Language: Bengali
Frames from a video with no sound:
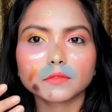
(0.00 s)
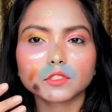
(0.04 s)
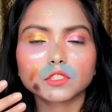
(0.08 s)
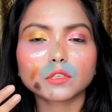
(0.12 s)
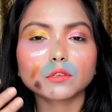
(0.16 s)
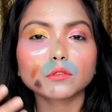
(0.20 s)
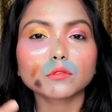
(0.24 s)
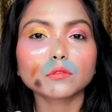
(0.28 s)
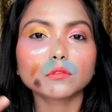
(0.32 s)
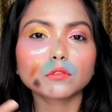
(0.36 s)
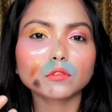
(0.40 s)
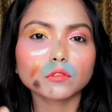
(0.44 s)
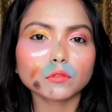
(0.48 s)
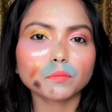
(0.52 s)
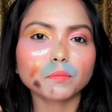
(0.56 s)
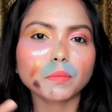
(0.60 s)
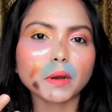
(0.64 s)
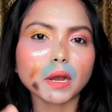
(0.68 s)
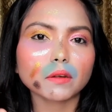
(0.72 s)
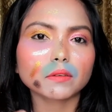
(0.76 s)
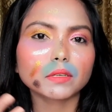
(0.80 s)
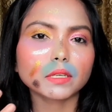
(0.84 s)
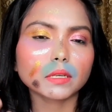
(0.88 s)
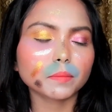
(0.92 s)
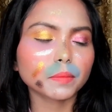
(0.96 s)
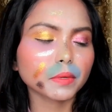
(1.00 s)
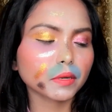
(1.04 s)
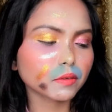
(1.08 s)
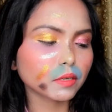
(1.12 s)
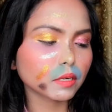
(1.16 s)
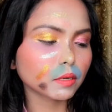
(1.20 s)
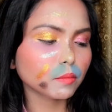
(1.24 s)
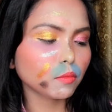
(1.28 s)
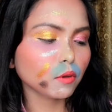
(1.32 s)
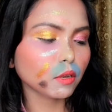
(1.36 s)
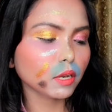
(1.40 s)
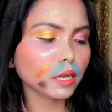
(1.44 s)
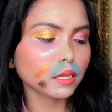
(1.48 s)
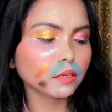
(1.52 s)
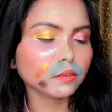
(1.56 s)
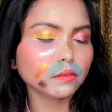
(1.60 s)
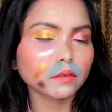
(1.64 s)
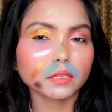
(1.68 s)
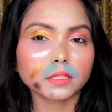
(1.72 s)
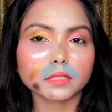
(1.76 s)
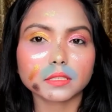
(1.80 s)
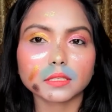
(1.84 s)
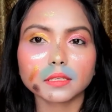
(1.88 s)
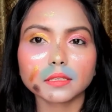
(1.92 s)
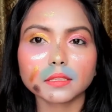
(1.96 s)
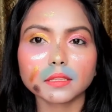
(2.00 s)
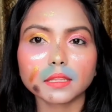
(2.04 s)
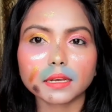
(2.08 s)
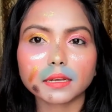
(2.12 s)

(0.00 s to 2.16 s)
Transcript: যেহেতু পাউডার পাউডার বলাই হয়েছে